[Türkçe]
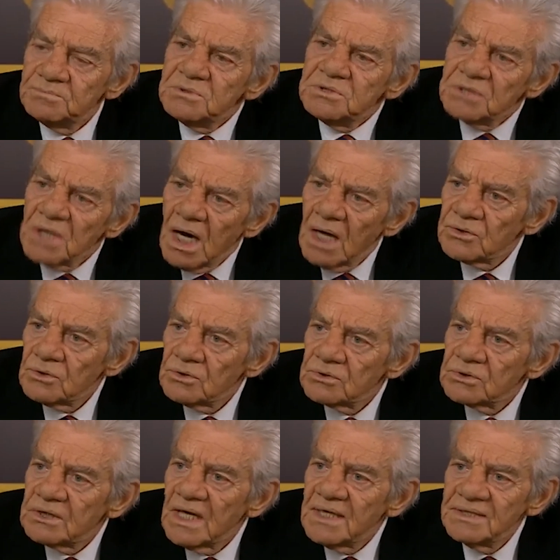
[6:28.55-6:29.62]
Hiçbir Şahadoğlu
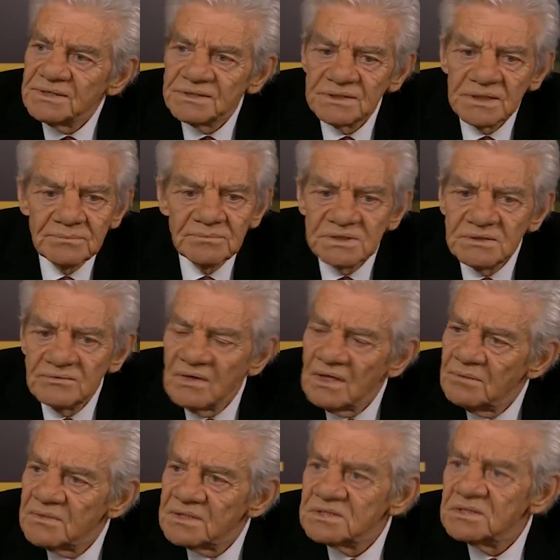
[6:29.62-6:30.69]
kendisine bir şeyin
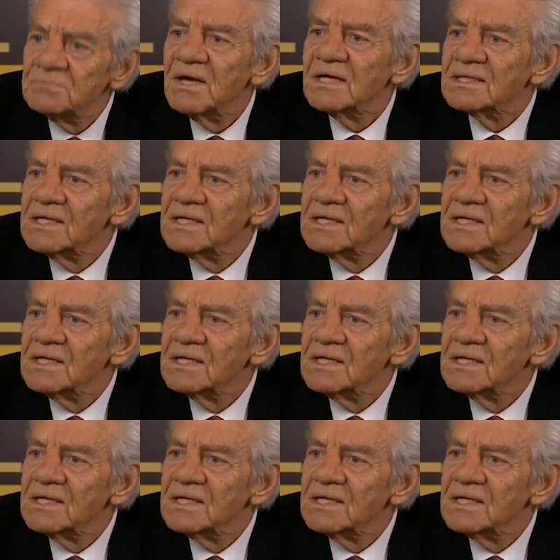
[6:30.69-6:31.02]
verilmesini